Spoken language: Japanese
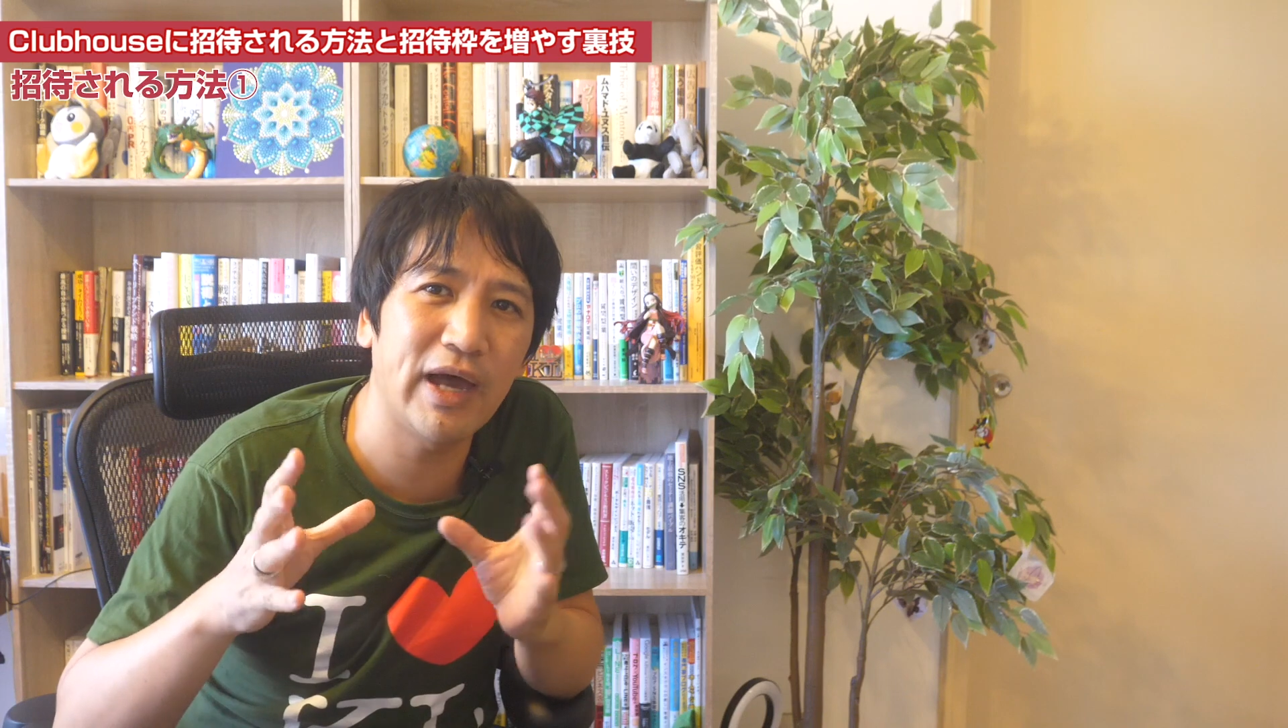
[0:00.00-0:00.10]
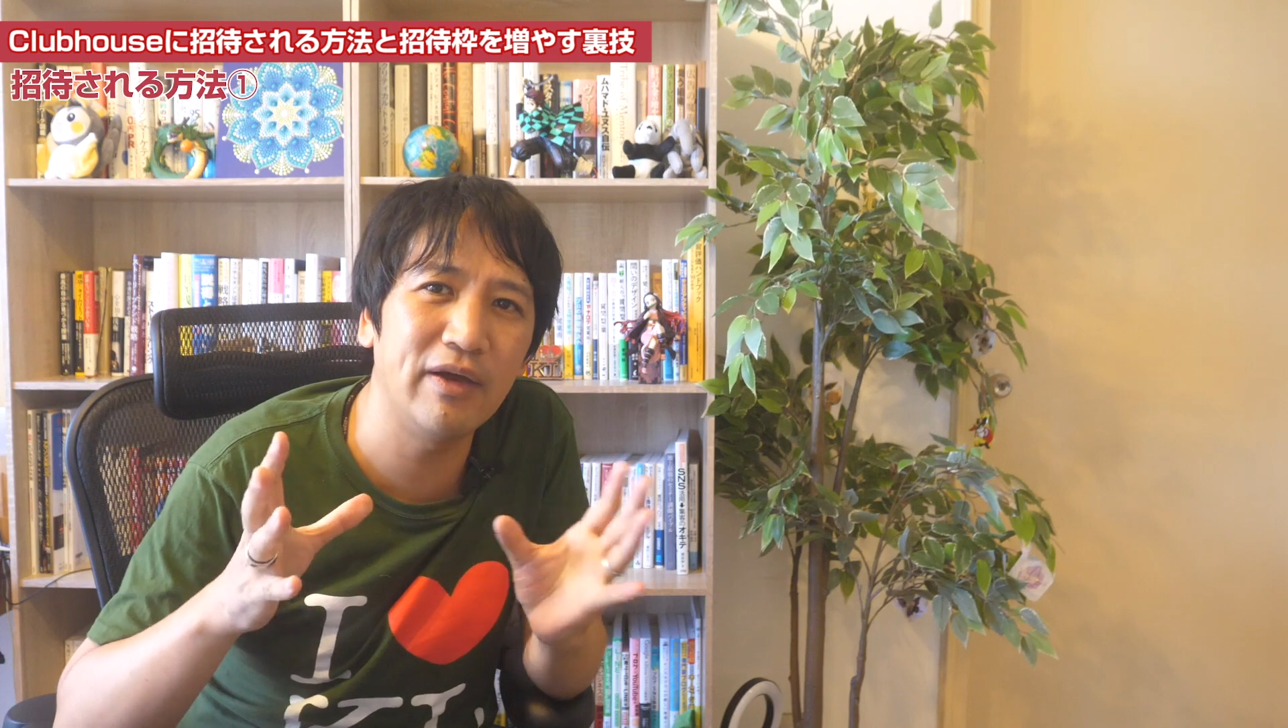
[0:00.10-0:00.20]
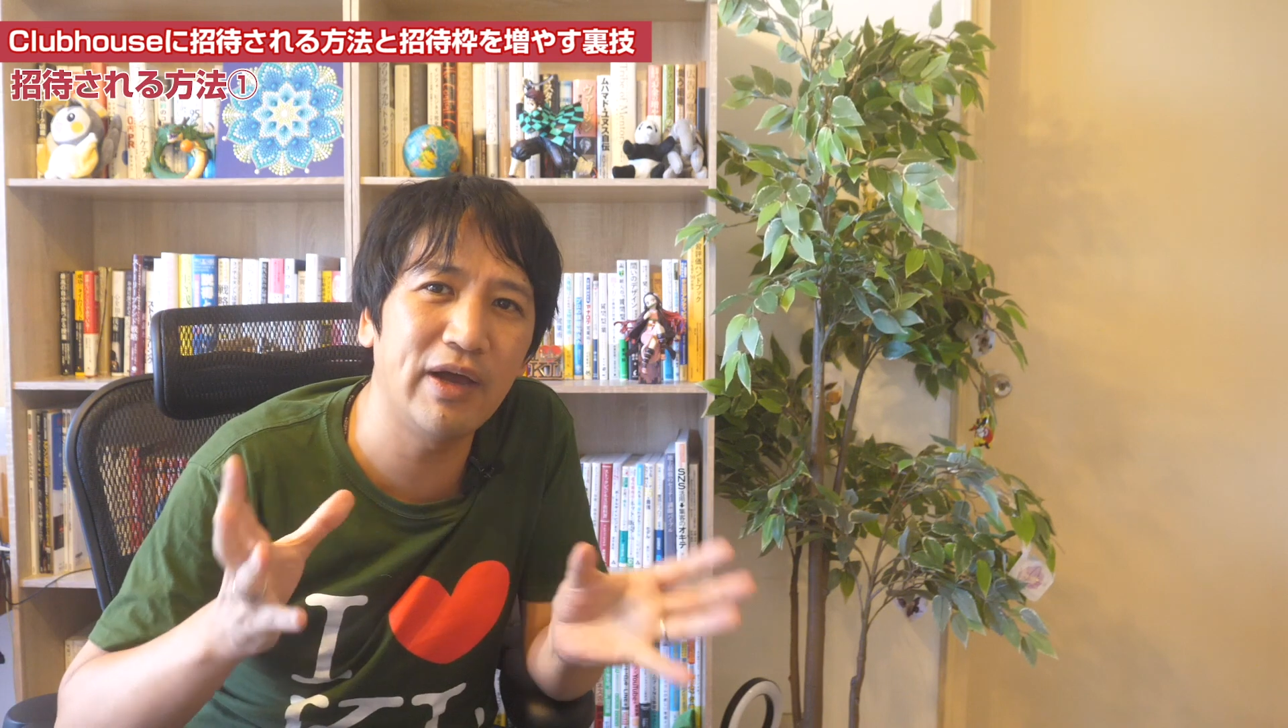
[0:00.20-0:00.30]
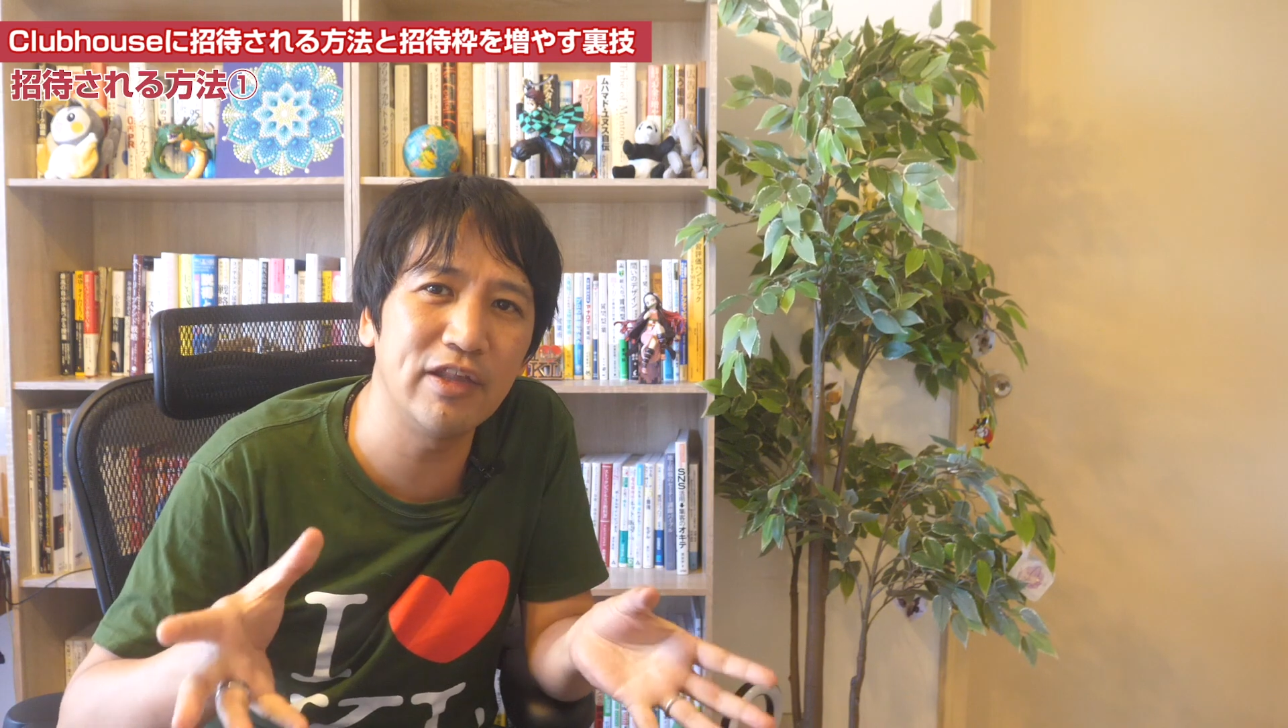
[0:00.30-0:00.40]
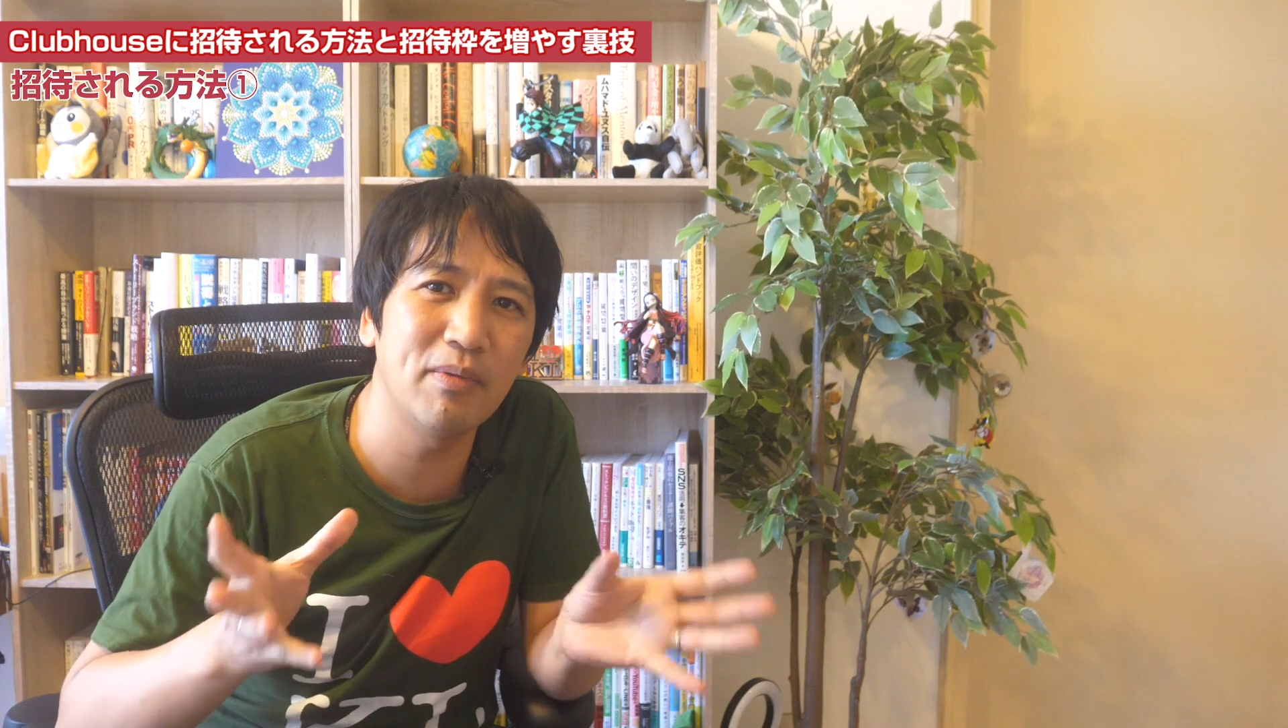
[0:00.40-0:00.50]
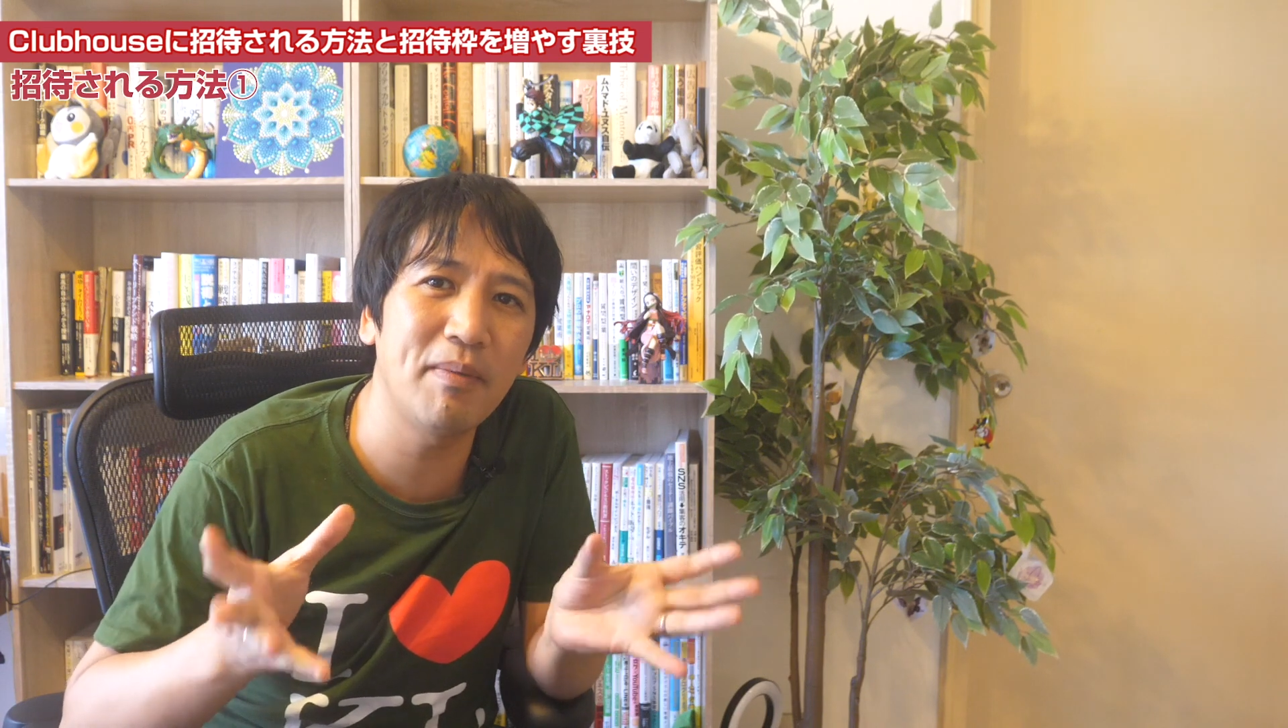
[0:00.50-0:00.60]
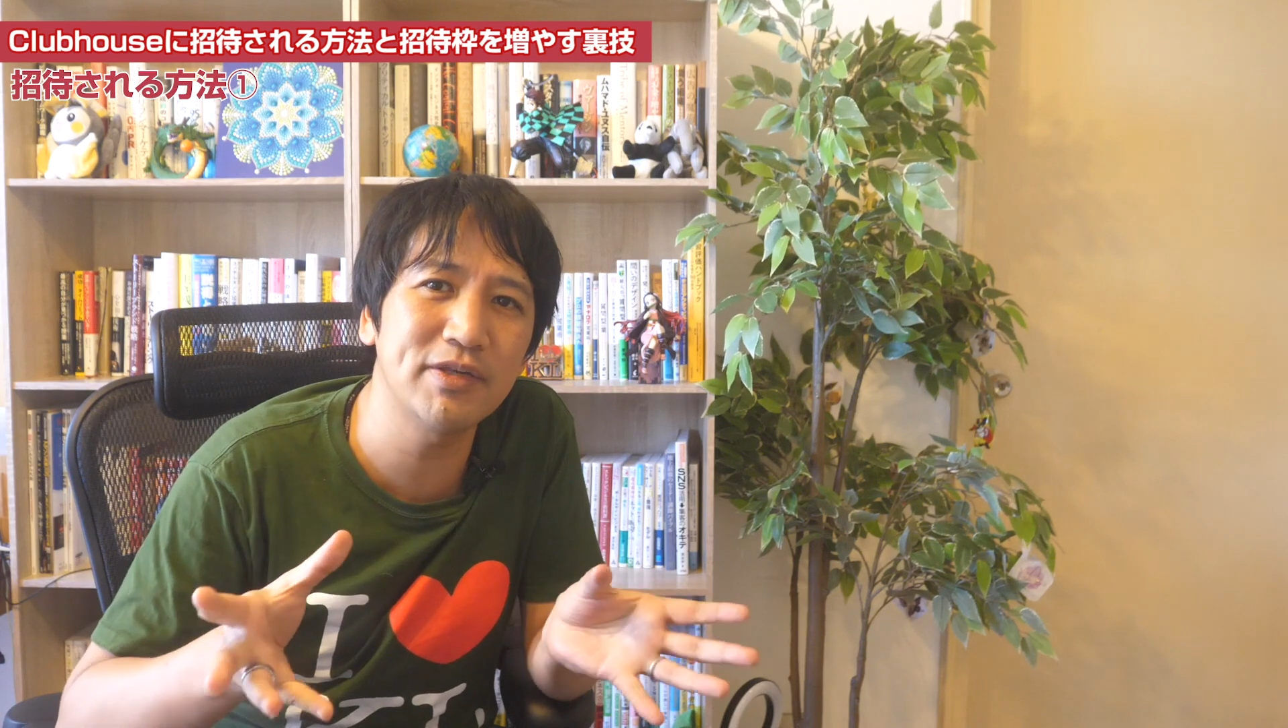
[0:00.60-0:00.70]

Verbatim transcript: 始め